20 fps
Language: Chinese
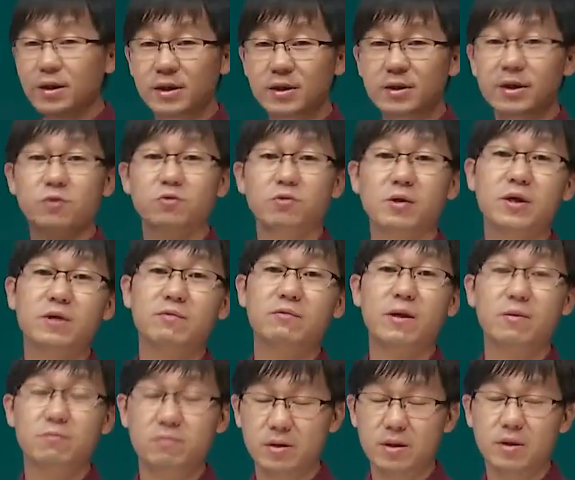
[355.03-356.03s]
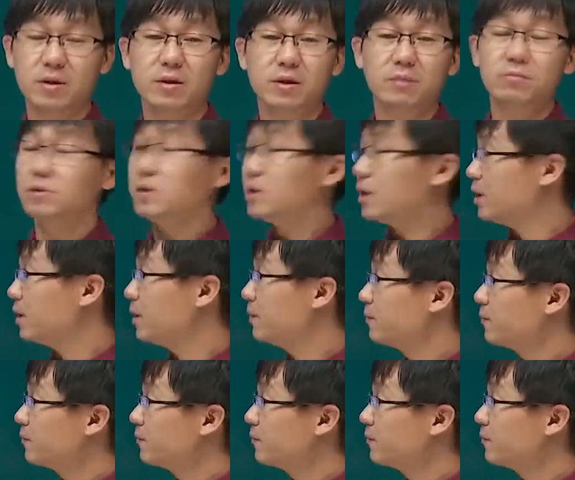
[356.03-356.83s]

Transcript: 你想转给外国人也不可以。